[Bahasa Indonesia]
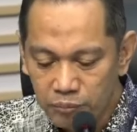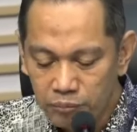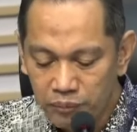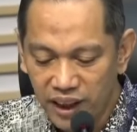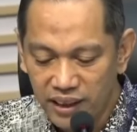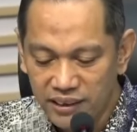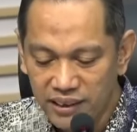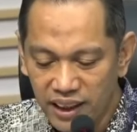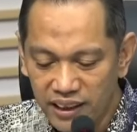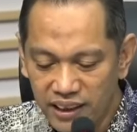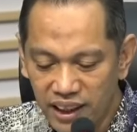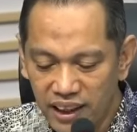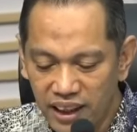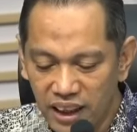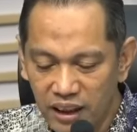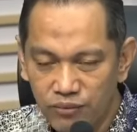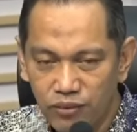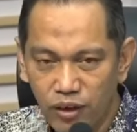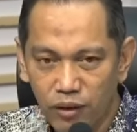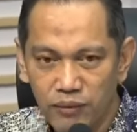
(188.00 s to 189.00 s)

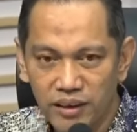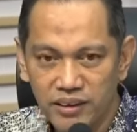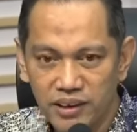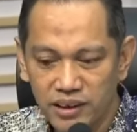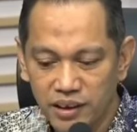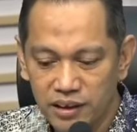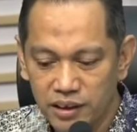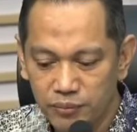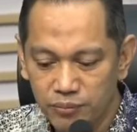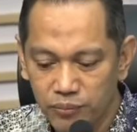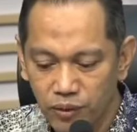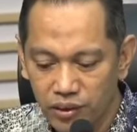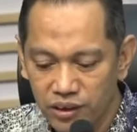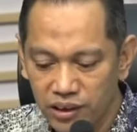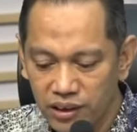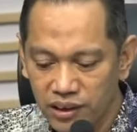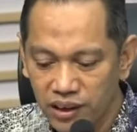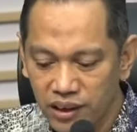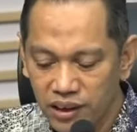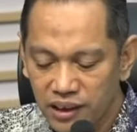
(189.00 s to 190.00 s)
Berdasarkan informasi tersebut,
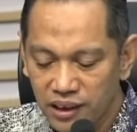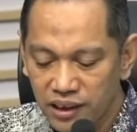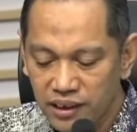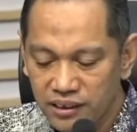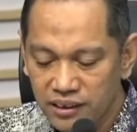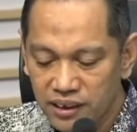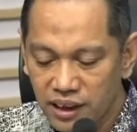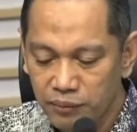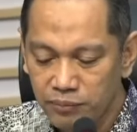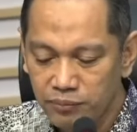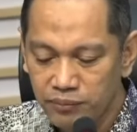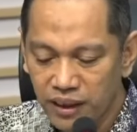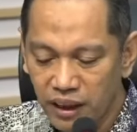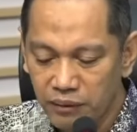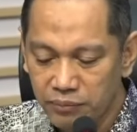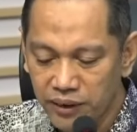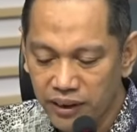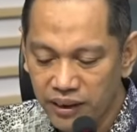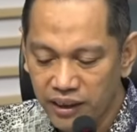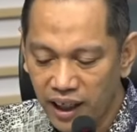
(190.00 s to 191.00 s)
tim
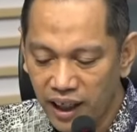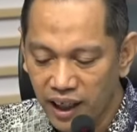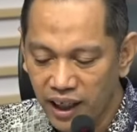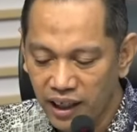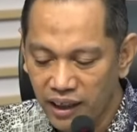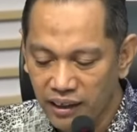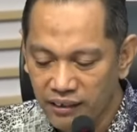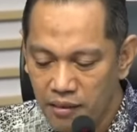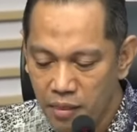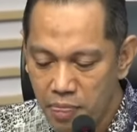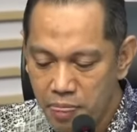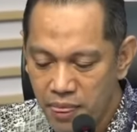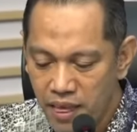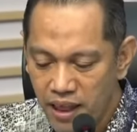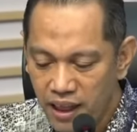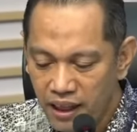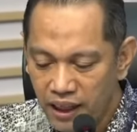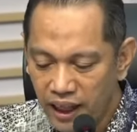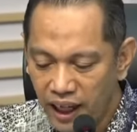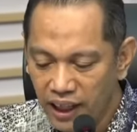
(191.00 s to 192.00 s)
KPK
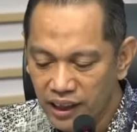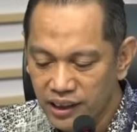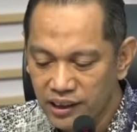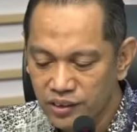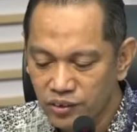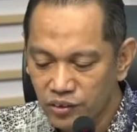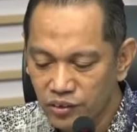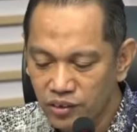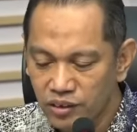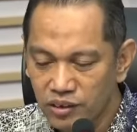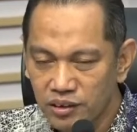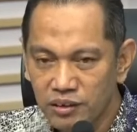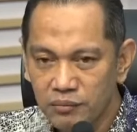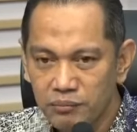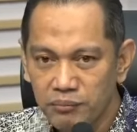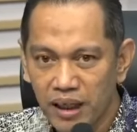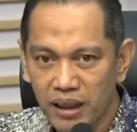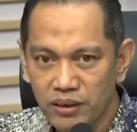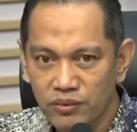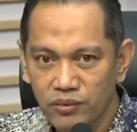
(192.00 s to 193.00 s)

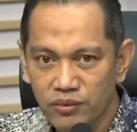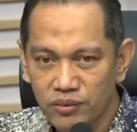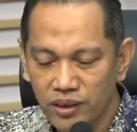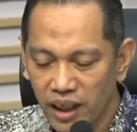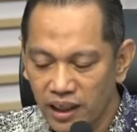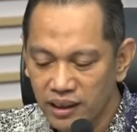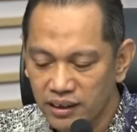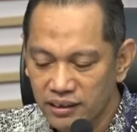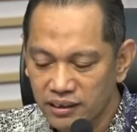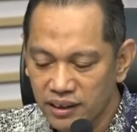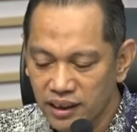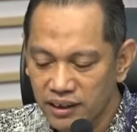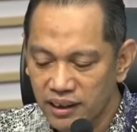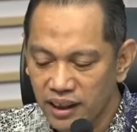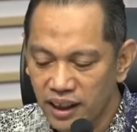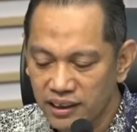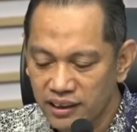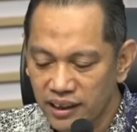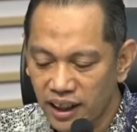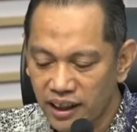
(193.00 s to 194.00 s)
langsung melakukan
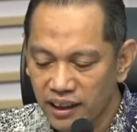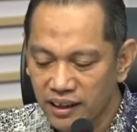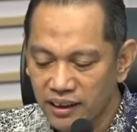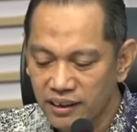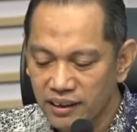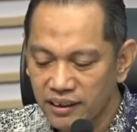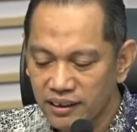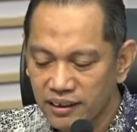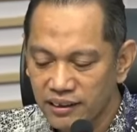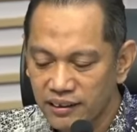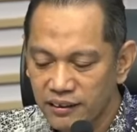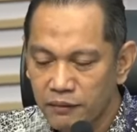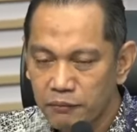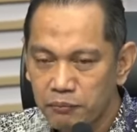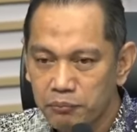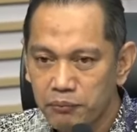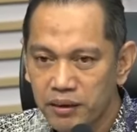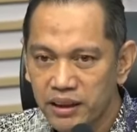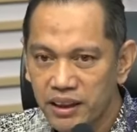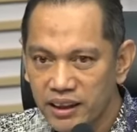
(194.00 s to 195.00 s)
tindakan
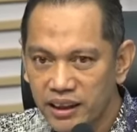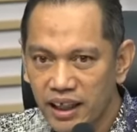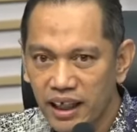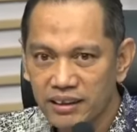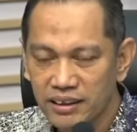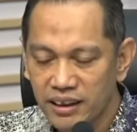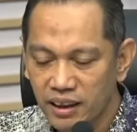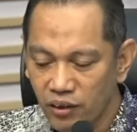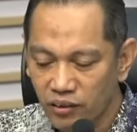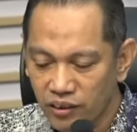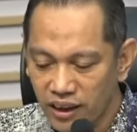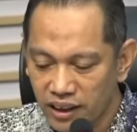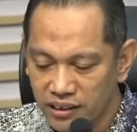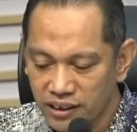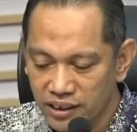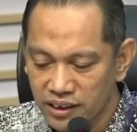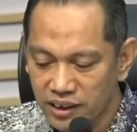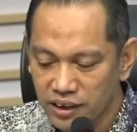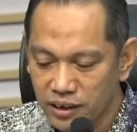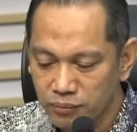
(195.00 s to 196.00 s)
mendekati
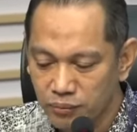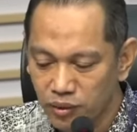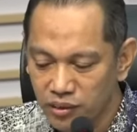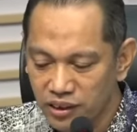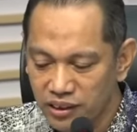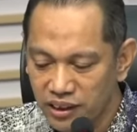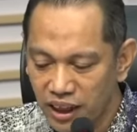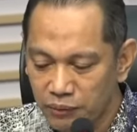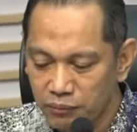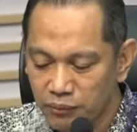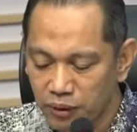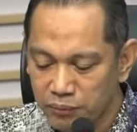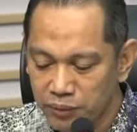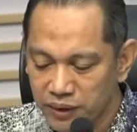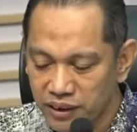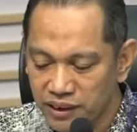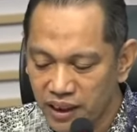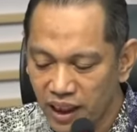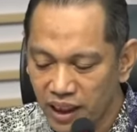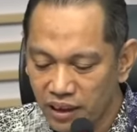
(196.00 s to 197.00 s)
lokasi tersebut dan
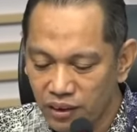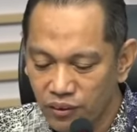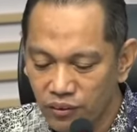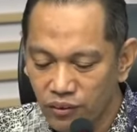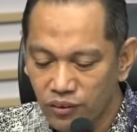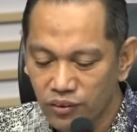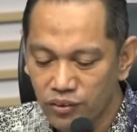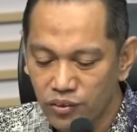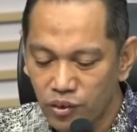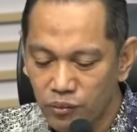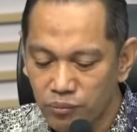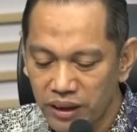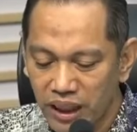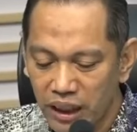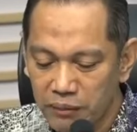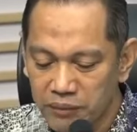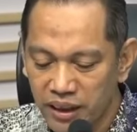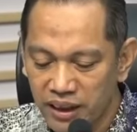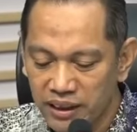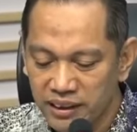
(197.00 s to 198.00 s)
berpencar untuk
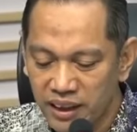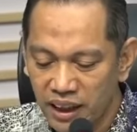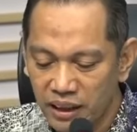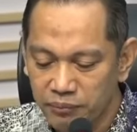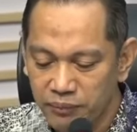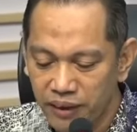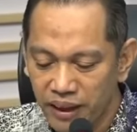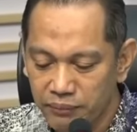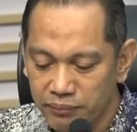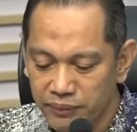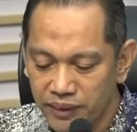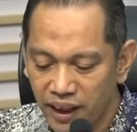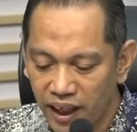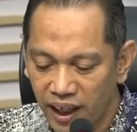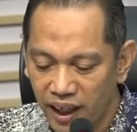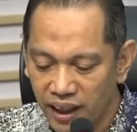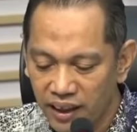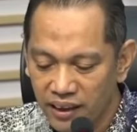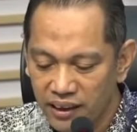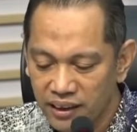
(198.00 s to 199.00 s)
mengamankan para
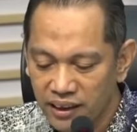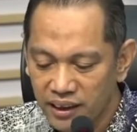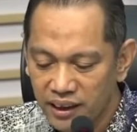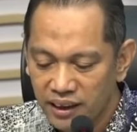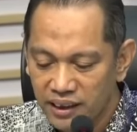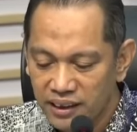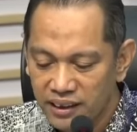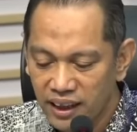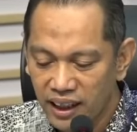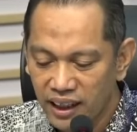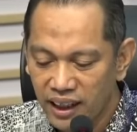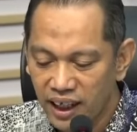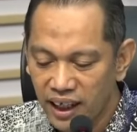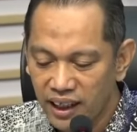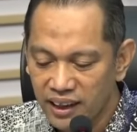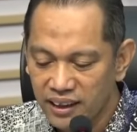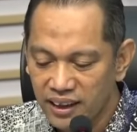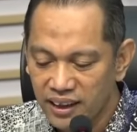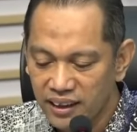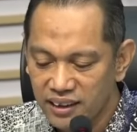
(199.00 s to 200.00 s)
pihak yang
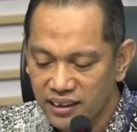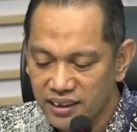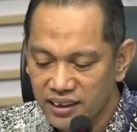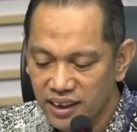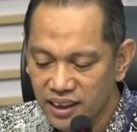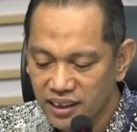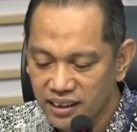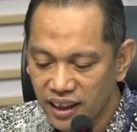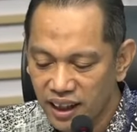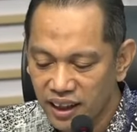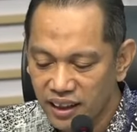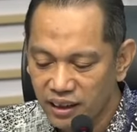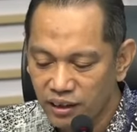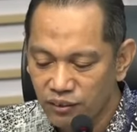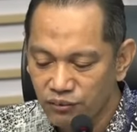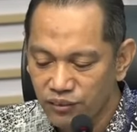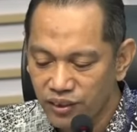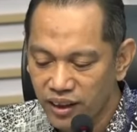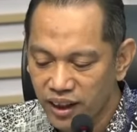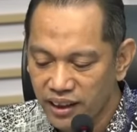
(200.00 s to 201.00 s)
ada di
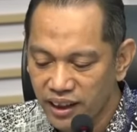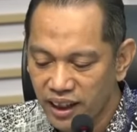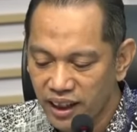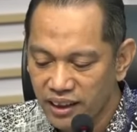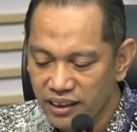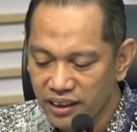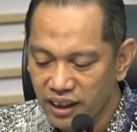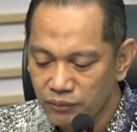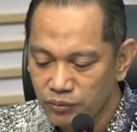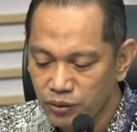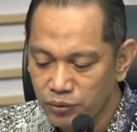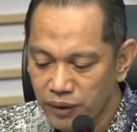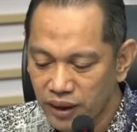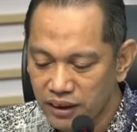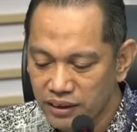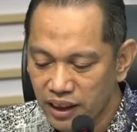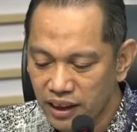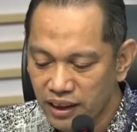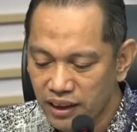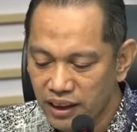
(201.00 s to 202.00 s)
sekitar wilayah
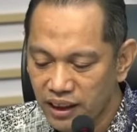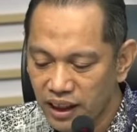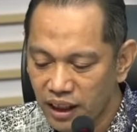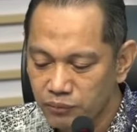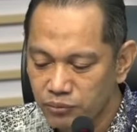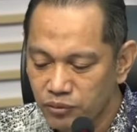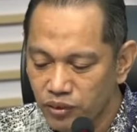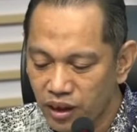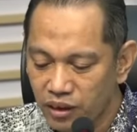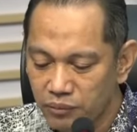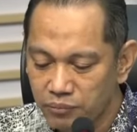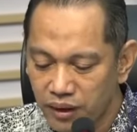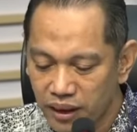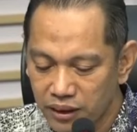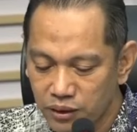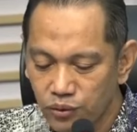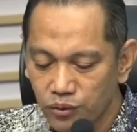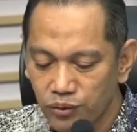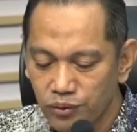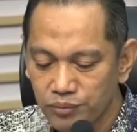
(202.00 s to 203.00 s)
Kabupaten Labuhan
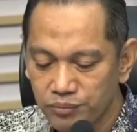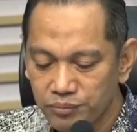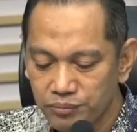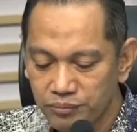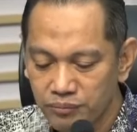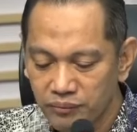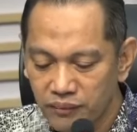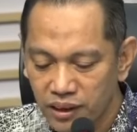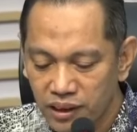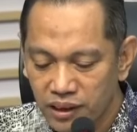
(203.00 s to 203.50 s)
Batu